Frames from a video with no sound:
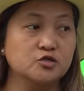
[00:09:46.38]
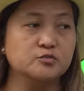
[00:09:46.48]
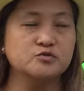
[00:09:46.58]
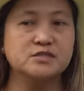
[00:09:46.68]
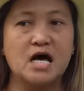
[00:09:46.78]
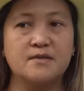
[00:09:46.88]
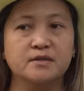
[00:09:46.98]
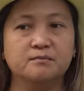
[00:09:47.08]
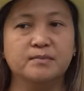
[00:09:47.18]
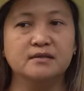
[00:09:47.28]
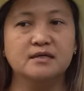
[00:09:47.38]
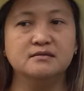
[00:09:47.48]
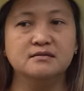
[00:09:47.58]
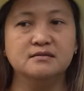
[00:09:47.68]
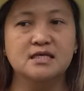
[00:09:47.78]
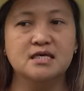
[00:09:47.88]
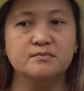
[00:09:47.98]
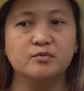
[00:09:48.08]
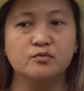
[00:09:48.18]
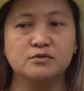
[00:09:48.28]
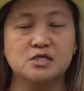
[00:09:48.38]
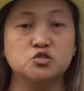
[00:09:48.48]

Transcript: Dito po sa amin, pag hindi po